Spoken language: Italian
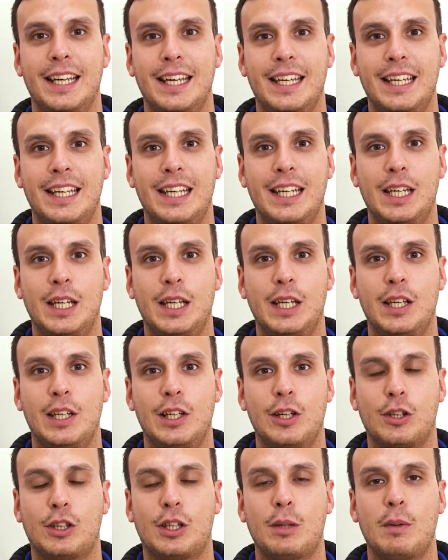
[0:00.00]

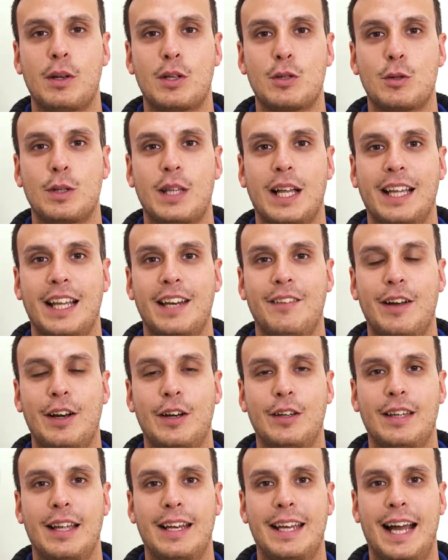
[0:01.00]
gli ottimi risultati a
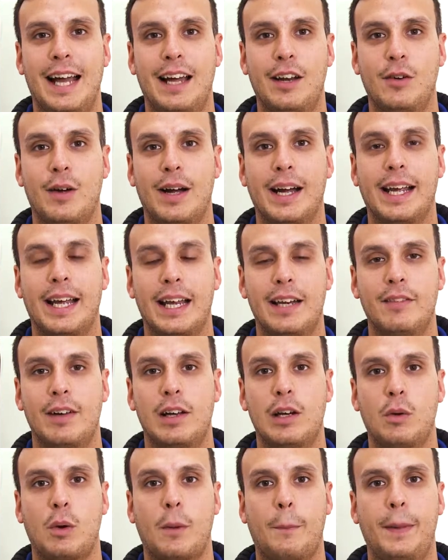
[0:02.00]
livello italiano, anche a
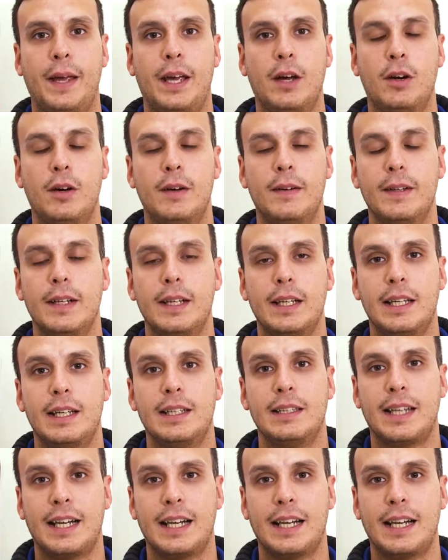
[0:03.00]
livello europeo. Il